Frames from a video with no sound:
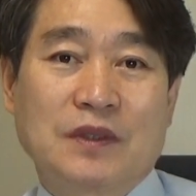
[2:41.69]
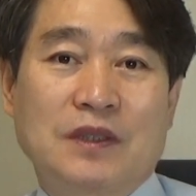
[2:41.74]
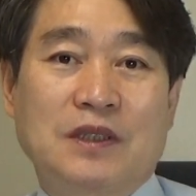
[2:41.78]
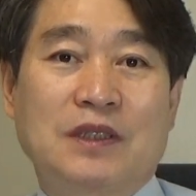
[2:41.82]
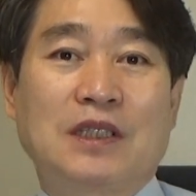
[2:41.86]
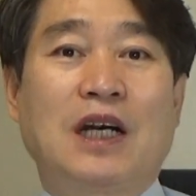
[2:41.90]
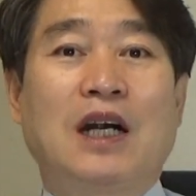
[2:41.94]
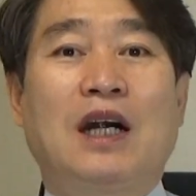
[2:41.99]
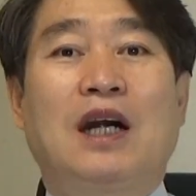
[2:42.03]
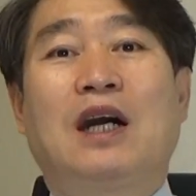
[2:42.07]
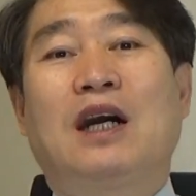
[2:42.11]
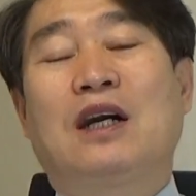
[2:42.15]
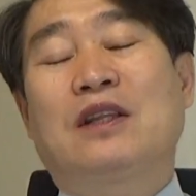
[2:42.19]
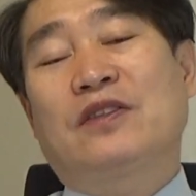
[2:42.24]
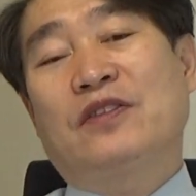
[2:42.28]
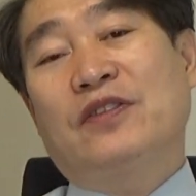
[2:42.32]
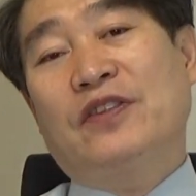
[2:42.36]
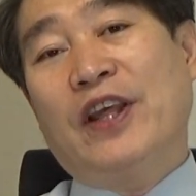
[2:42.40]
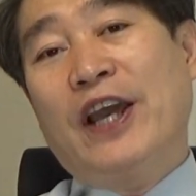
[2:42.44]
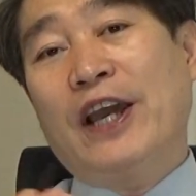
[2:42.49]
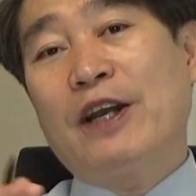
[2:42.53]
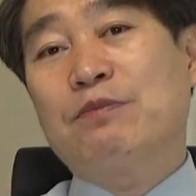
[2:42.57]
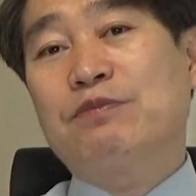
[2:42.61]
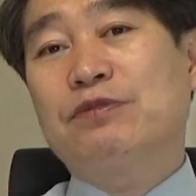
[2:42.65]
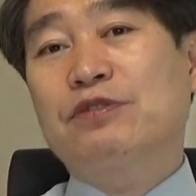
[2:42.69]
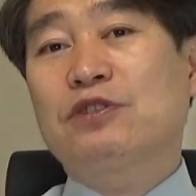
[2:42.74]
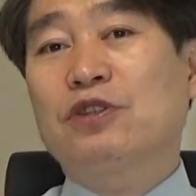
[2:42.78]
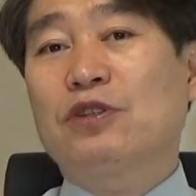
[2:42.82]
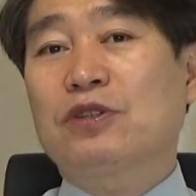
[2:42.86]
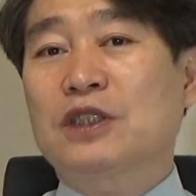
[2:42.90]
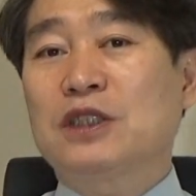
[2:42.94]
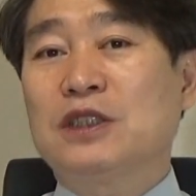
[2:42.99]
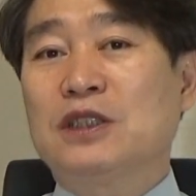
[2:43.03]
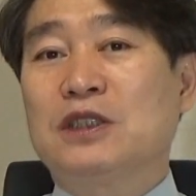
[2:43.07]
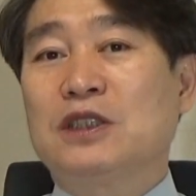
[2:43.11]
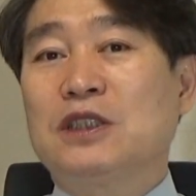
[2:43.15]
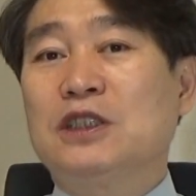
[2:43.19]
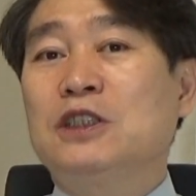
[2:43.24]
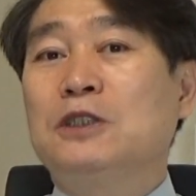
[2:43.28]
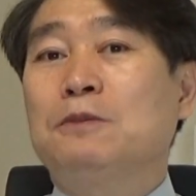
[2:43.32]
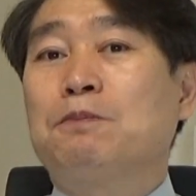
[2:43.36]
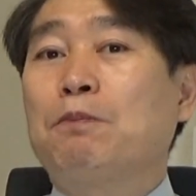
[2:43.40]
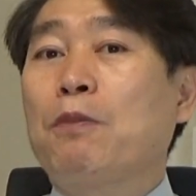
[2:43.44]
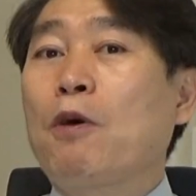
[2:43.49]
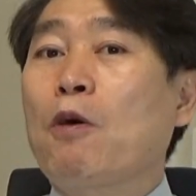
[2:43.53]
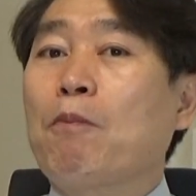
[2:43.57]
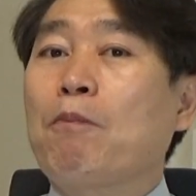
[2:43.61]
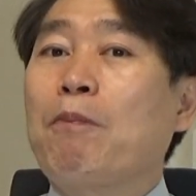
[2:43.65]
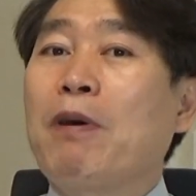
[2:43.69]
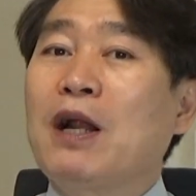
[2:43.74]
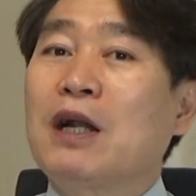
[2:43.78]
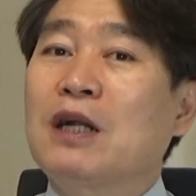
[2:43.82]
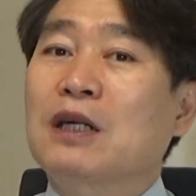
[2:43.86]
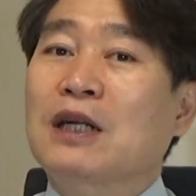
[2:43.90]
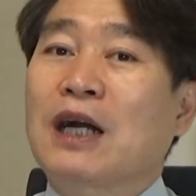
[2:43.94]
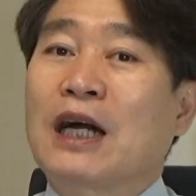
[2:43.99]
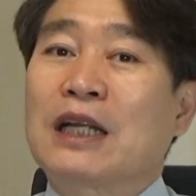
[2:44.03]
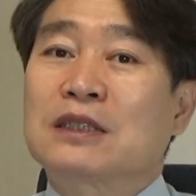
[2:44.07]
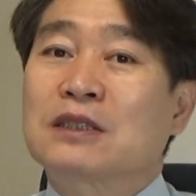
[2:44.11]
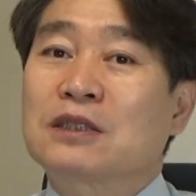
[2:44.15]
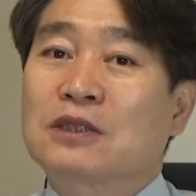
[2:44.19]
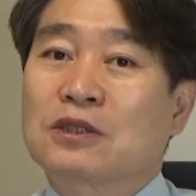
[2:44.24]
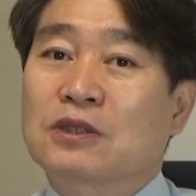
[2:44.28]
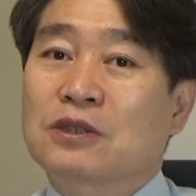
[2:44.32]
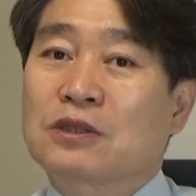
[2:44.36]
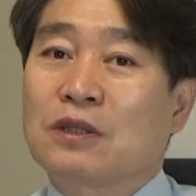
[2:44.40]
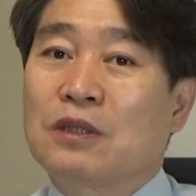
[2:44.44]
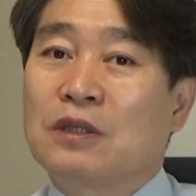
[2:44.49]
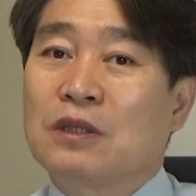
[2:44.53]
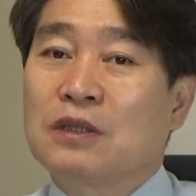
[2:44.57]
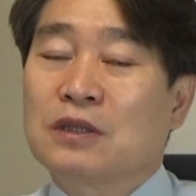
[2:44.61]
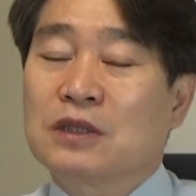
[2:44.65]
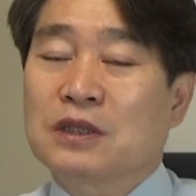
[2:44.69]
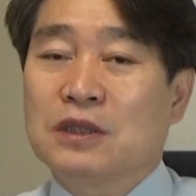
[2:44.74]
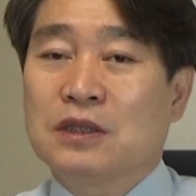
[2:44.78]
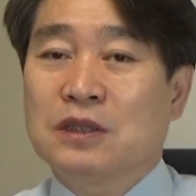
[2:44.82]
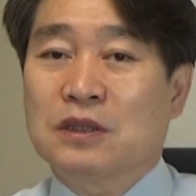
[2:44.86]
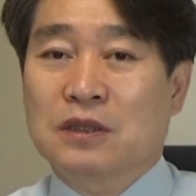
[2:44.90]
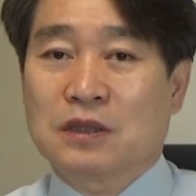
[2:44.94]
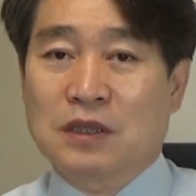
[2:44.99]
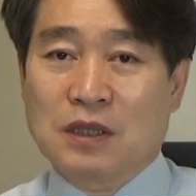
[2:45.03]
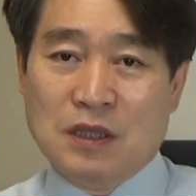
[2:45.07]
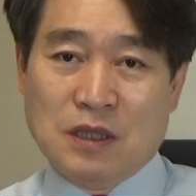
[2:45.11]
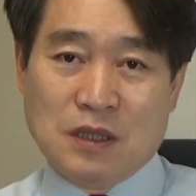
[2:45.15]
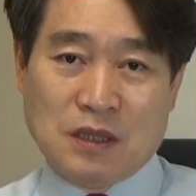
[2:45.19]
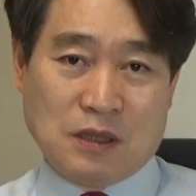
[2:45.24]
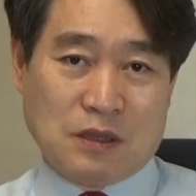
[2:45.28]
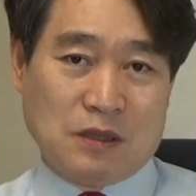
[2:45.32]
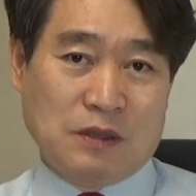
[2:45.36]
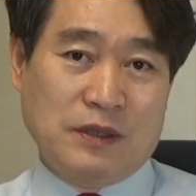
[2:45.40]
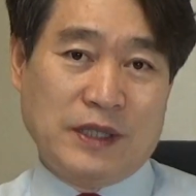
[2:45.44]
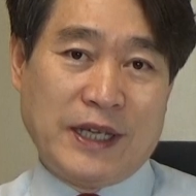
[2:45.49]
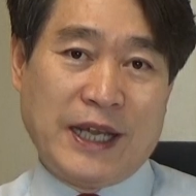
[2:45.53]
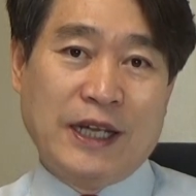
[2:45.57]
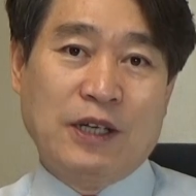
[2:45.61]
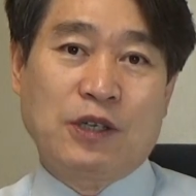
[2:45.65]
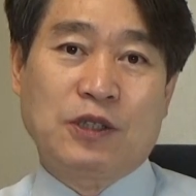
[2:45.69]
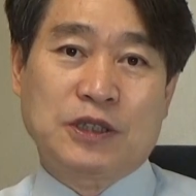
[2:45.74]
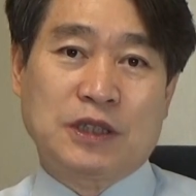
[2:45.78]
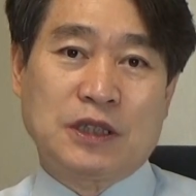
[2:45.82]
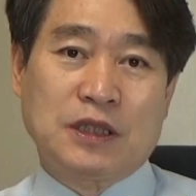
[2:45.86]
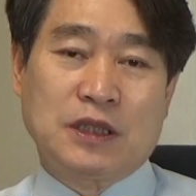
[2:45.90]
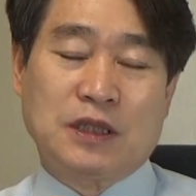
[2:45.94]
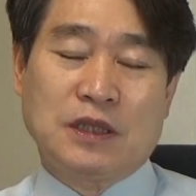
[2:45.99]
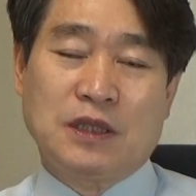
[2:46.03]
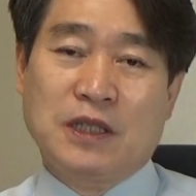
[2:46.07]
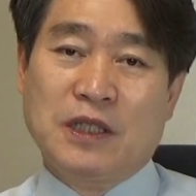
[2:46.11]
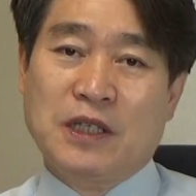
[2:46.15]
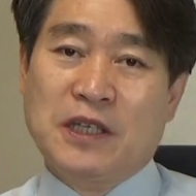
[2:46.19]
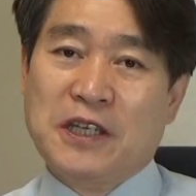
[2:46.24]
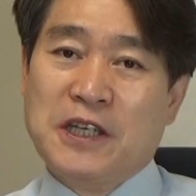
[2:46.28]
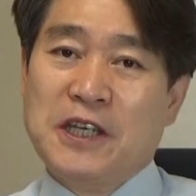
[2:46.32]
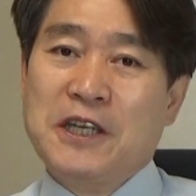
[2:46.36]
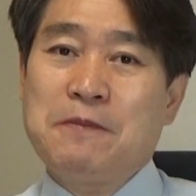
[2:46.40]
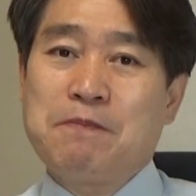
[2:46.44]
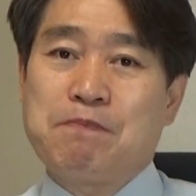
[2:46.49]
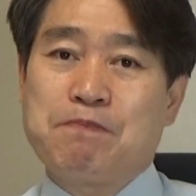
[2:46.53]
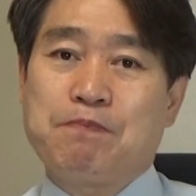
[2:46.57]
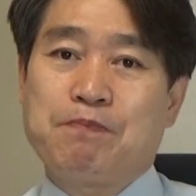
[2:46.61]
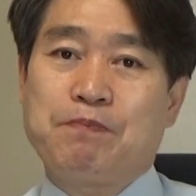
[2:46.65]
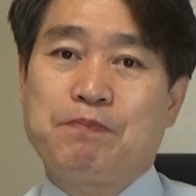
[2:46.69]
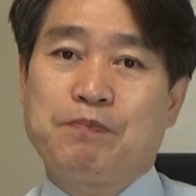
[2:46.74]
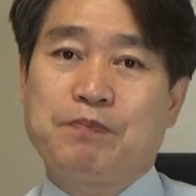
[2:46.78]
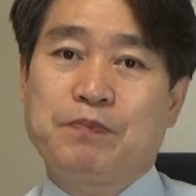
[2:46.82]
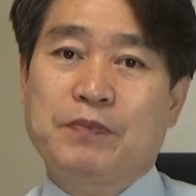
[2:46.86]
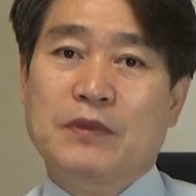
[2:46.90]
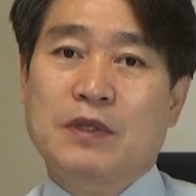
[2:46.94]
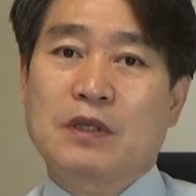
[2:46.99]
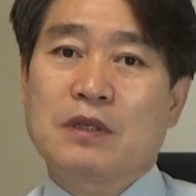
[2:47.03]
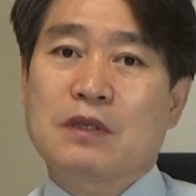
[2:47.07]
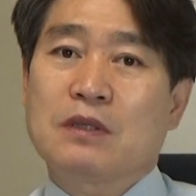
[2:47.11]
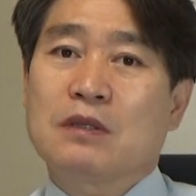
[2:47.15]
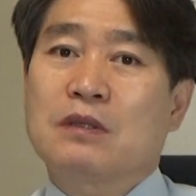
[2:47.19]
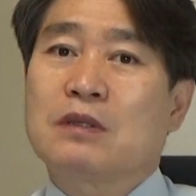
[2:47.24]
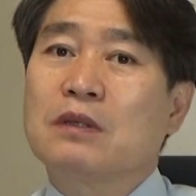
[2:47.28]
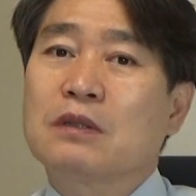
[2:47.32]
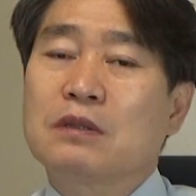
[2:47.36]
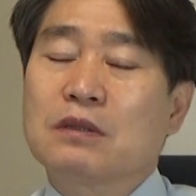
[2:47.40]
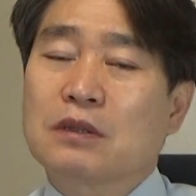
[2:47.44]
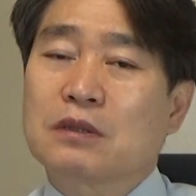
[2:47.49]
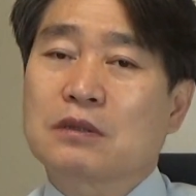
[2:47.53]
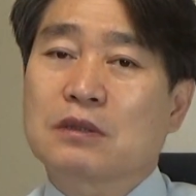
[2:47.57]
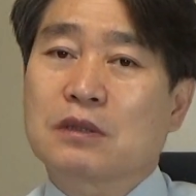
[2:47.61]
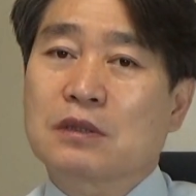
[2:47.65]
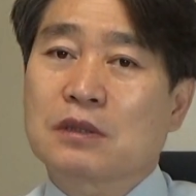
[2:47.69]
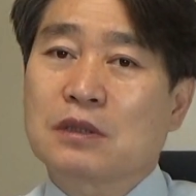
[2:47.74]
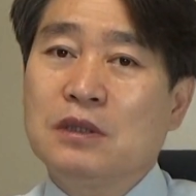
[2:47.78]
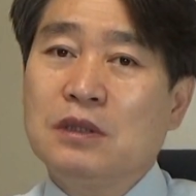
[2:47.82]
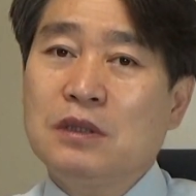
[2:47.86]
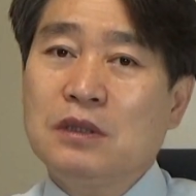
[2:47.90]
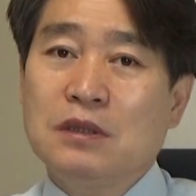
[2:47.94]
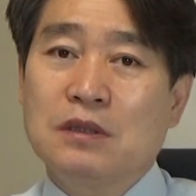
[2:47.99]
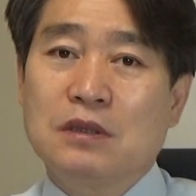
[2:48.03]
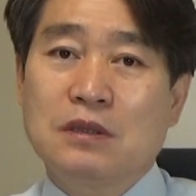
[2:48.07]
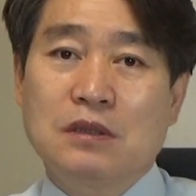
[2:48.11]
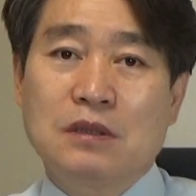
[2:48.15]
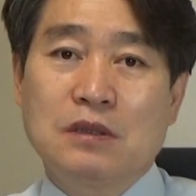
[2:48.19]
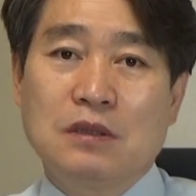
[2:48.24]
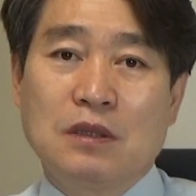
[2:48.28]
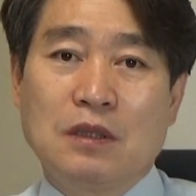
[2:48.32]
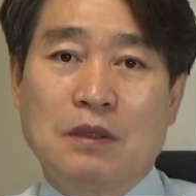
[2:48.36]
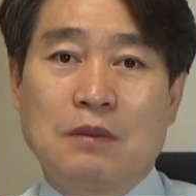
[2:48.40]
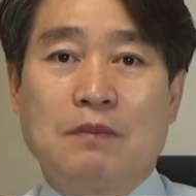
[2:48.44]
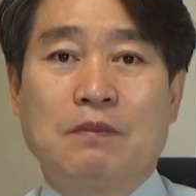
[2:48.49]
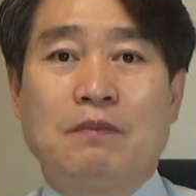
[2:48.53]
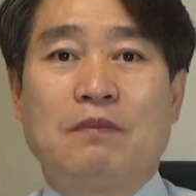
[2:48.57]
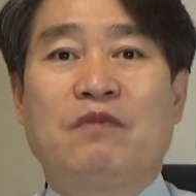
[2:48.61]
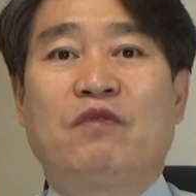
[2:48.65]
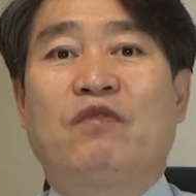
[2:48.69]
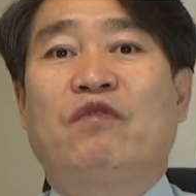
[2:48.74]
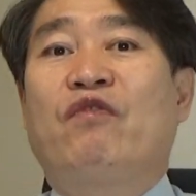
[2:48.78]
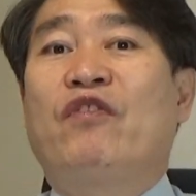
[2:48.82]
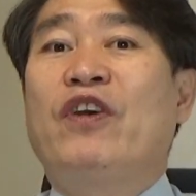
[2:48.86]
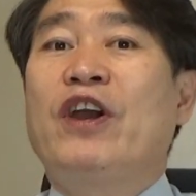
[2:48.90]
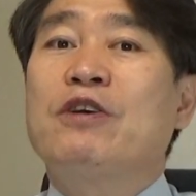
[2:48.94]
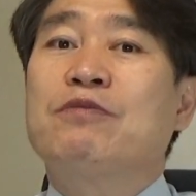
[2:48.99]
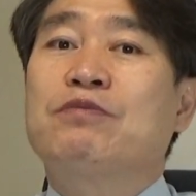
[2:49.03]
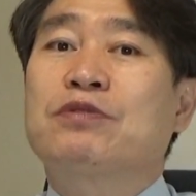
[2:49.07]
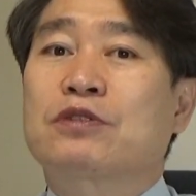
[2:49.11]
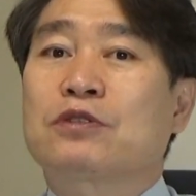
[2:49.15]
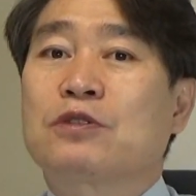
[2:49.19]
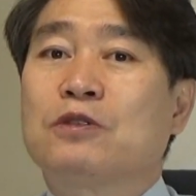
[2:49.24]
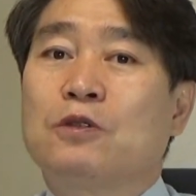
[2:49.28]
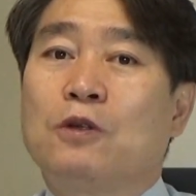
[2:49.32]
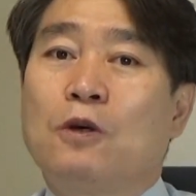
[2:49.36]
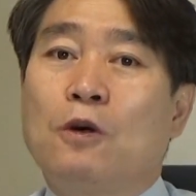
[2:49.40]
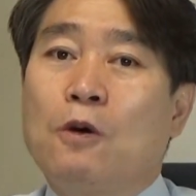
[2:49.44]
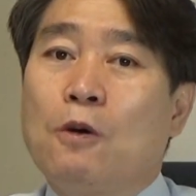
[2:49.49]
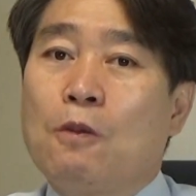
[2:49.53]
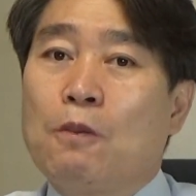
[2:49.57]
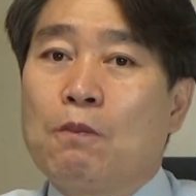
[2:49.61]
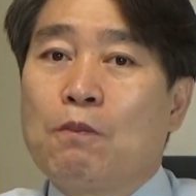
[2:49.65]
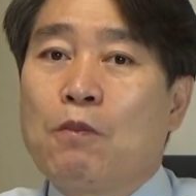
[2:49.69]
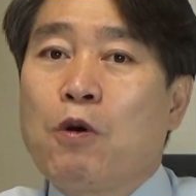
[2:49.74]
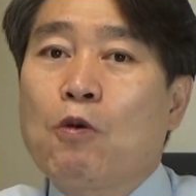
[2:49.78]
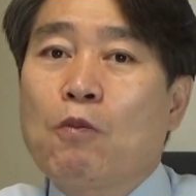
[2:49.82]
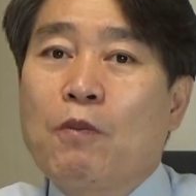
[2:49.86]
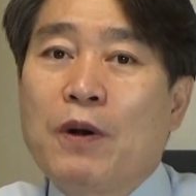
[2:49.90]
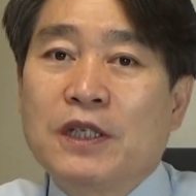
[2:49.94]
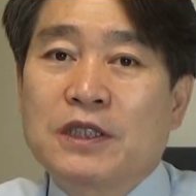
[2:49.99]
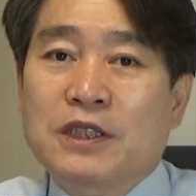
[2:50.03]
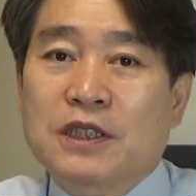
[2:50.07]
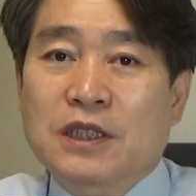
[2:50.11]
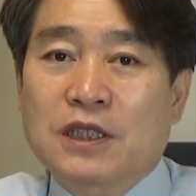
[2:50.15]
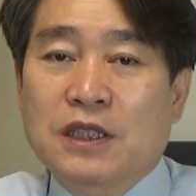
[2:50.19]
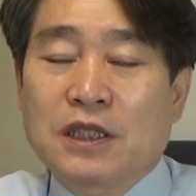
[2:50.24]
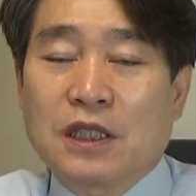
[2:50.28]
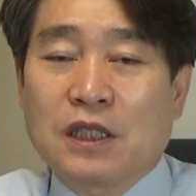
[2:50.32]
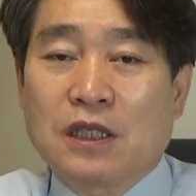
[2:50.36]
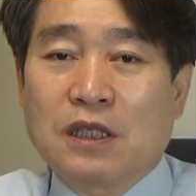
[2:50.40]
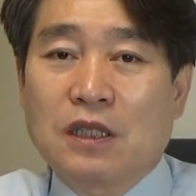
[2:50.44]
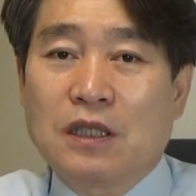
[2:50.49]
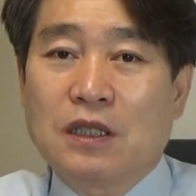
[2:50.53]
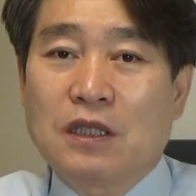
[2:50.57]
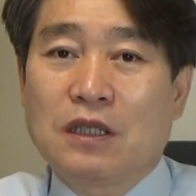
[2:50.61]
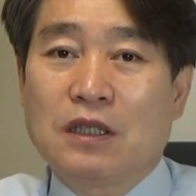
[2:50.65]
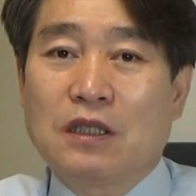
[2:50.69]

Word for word: 자, 내부적인 이 폭발 가능성 있는 이런 에너지, 힘, 이런 것들을 외부로 폭발시킬,